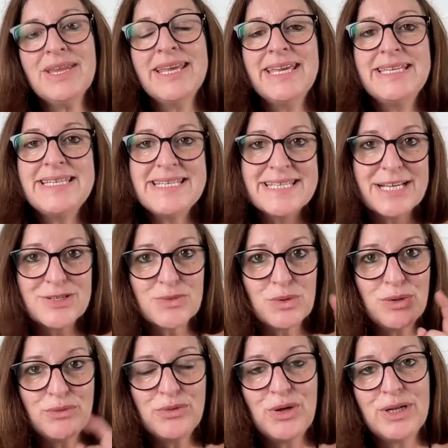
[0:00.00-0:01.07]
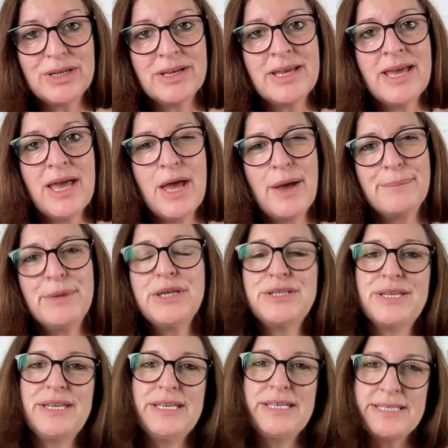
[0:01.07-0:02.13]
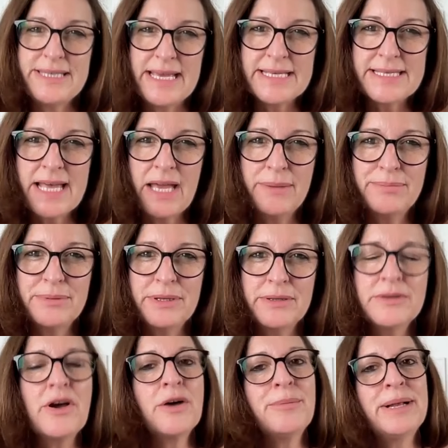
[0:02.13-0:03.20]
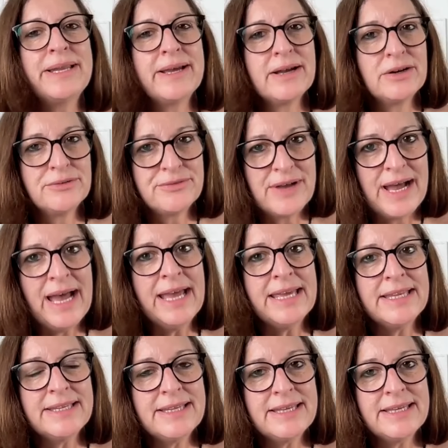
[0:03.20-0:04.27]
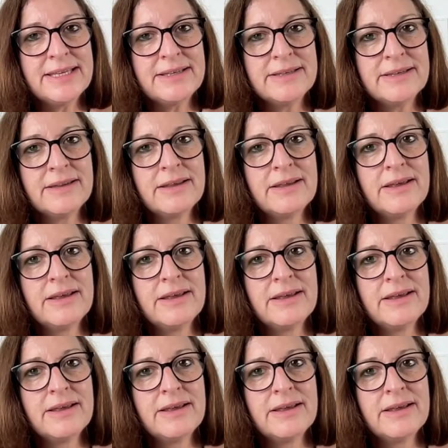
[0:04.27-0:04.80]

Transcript: In dieser Solo-Folge möchte ich deshalb nochmal darauf eingehen,